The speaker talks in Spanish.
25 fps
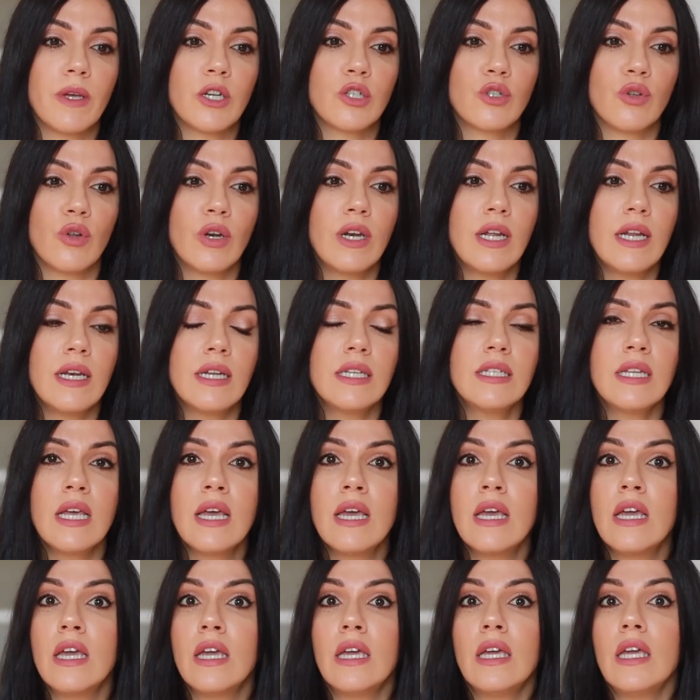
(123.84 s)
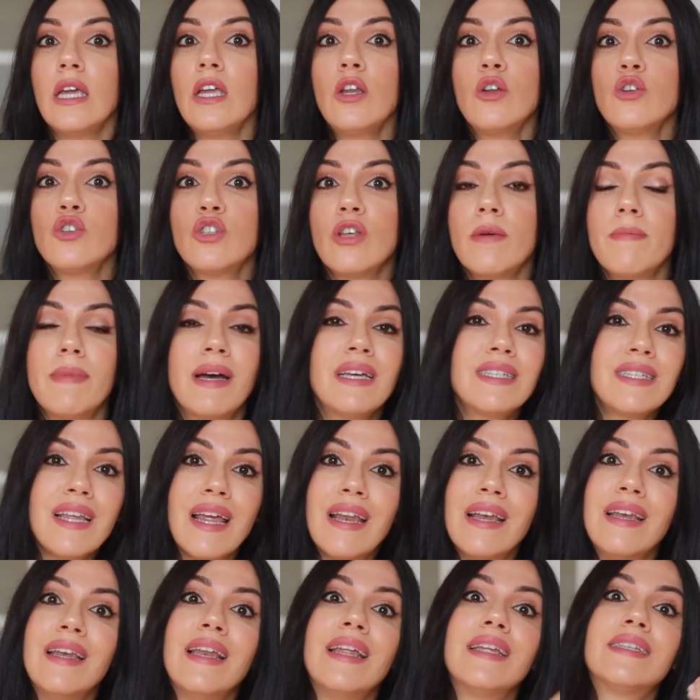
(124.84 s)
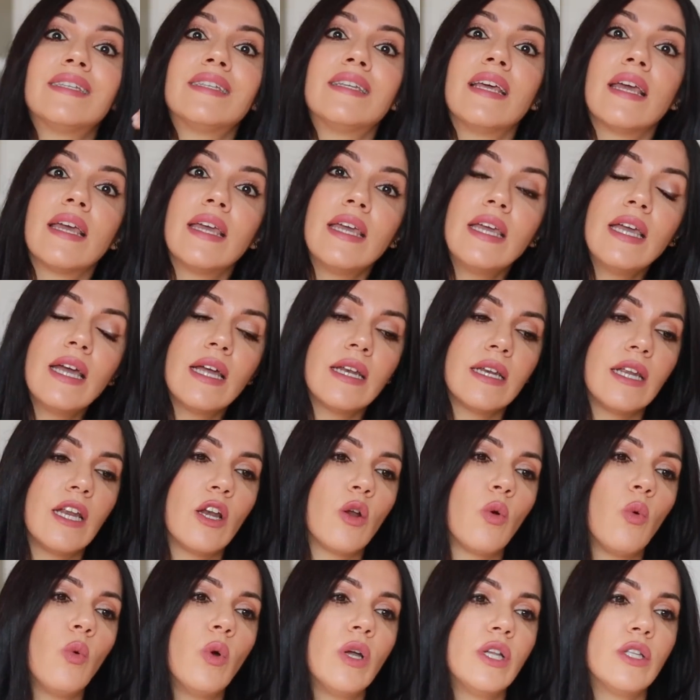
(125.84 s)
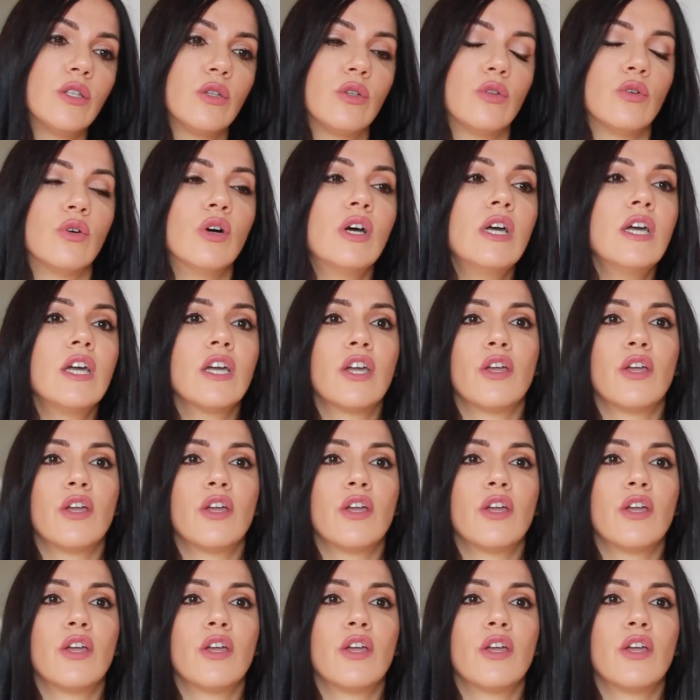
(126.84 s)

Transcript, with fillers: personales y los demás le seguían el cuento.